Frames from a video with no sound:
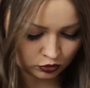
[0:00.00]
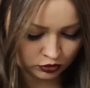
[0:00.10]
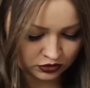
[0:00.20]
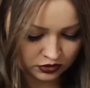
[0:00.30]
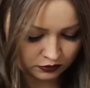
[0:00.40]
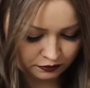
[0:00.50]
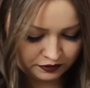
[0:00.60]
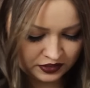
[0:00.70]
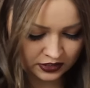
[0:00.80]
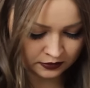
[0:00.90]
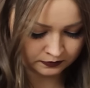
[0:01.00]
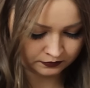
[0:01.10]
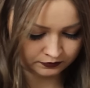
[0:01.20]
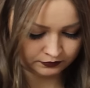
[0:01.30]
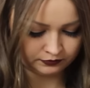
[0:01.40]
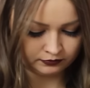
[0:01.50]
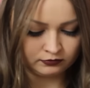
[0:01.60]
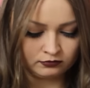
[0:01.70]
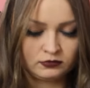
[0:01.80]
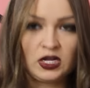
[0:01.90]
und vier
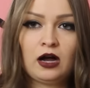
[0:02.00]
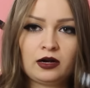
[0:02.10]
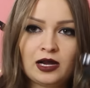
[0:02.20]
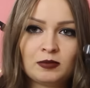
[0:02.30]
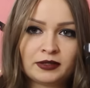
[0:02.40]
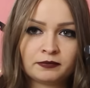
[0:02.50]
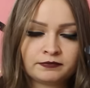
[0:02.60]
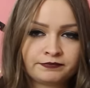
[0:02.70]
Haarklammern.